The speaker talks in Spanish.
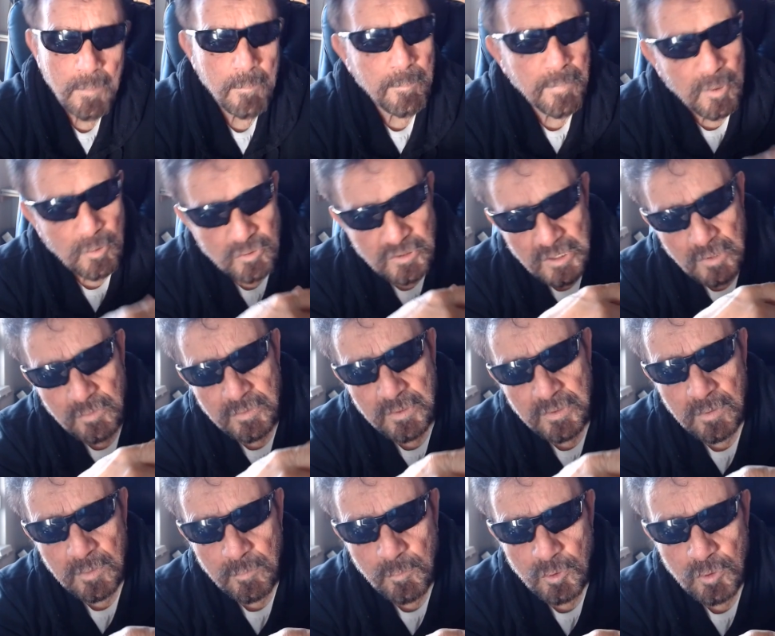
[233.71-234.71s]
Pero los hijos de
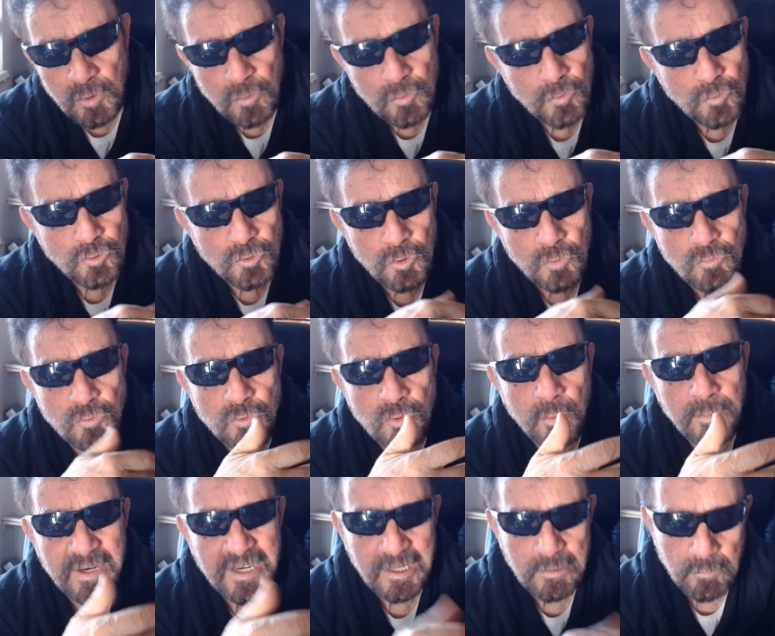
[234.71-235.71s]
los demonios son
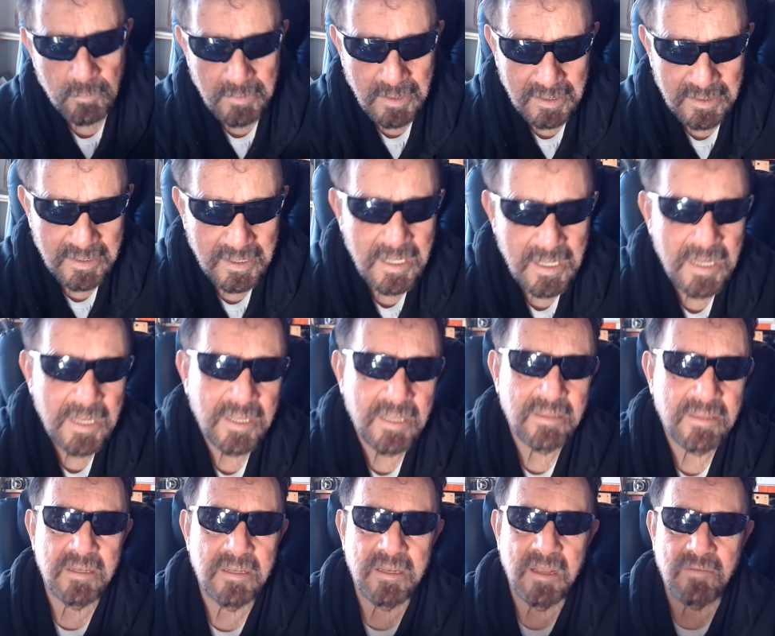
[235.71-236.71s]
sobrenaturales.
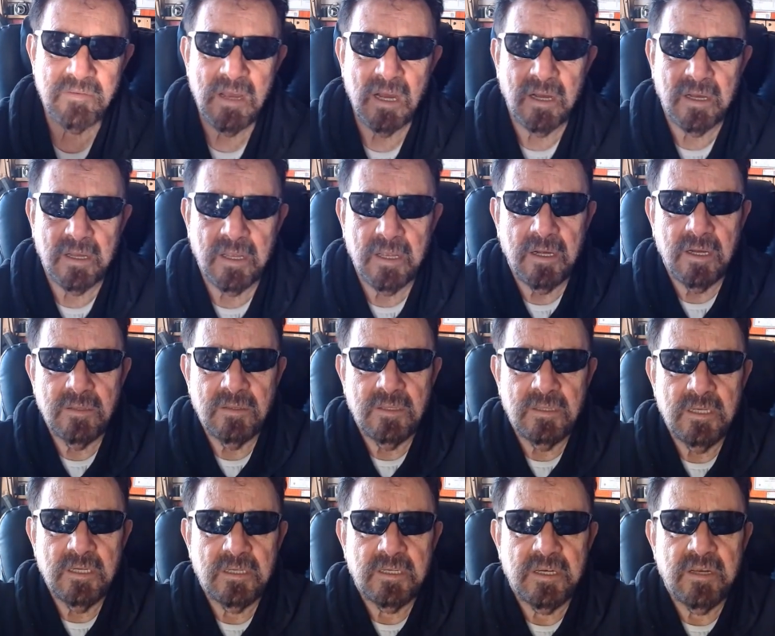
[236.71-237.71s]
Y nacían
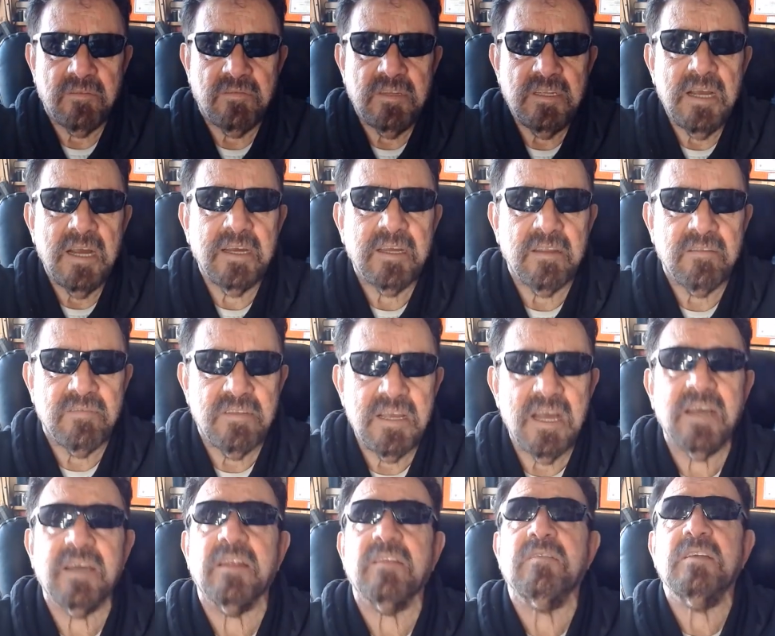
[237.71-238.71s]
gigantes, crecían,
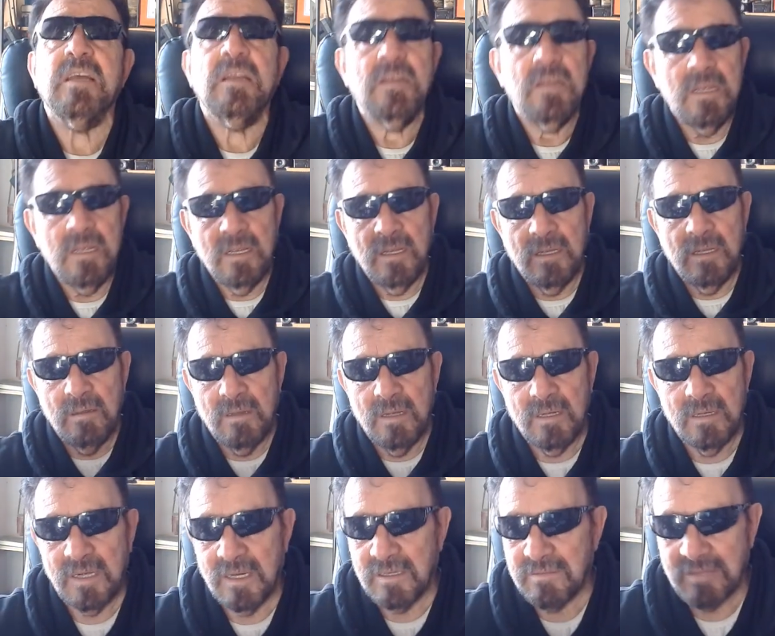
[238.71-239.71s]
crecían, crecían,
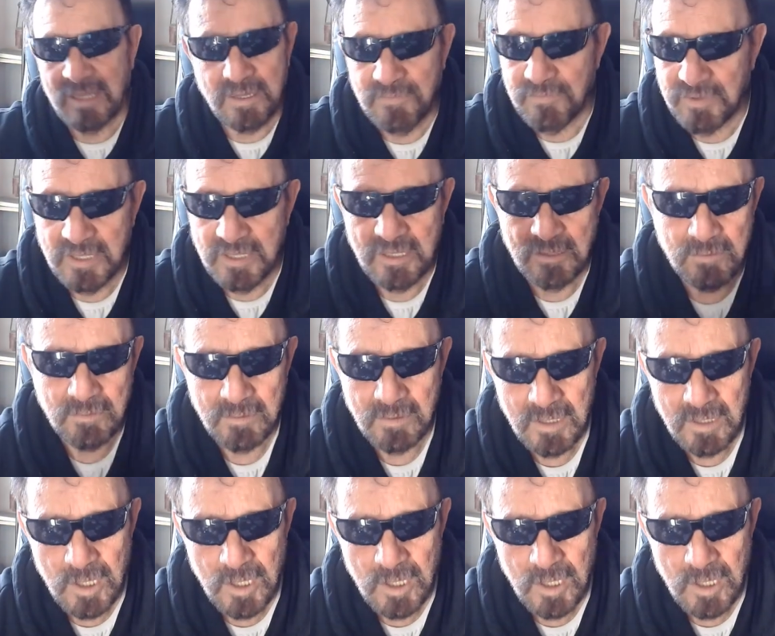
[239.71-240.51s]
hasta el infinito.